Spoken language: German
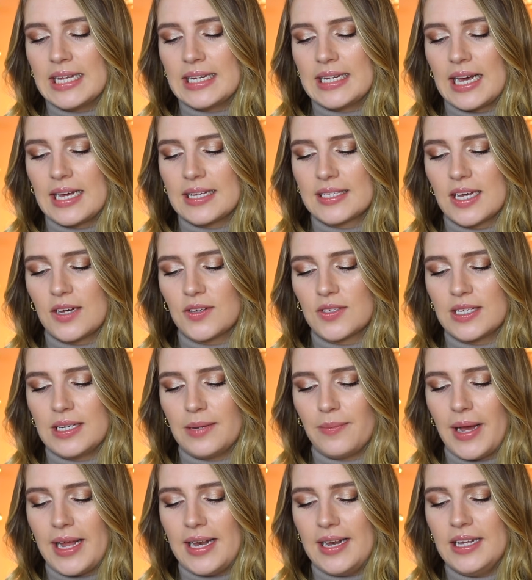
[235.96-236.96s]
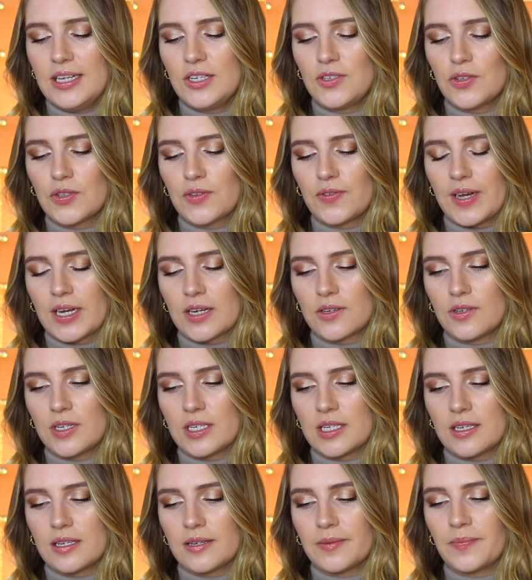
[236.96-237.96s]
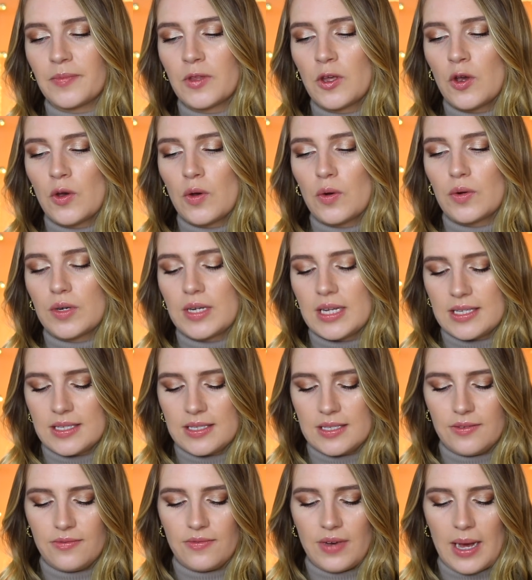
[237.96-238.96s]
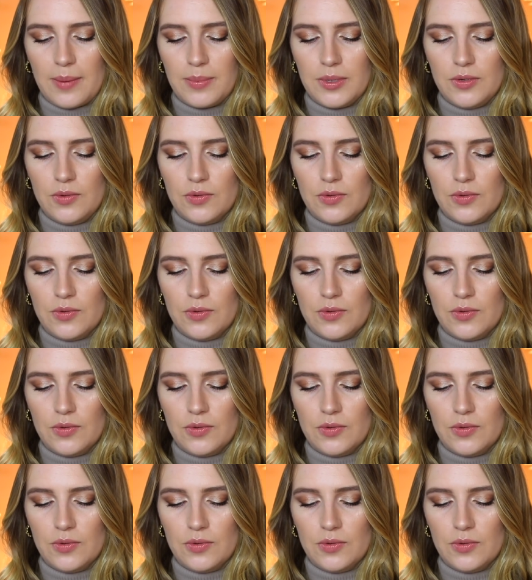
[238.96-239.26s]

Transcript: Da ist außerdem ein Lichtschutzfaktor drin und das ist die Farbe